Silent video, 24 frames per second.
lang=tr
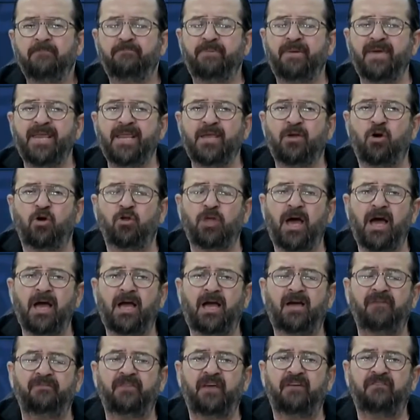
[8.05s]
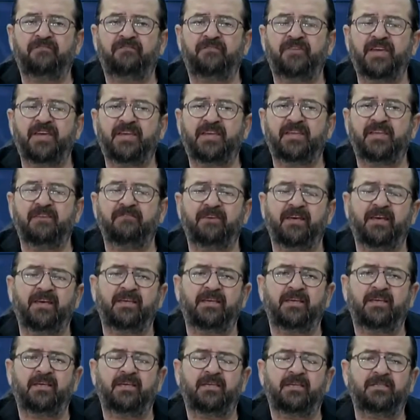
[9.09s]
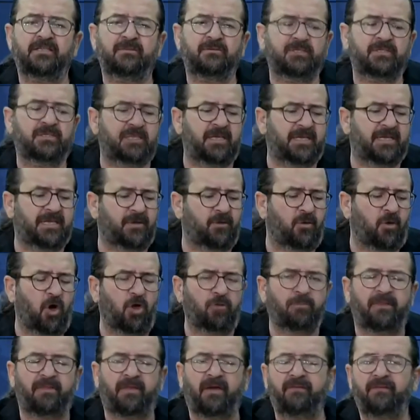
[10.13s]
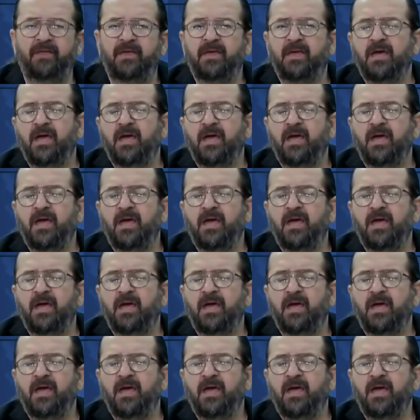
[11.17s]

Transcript: bir konu hakkında fikri ve e, zikri olmadan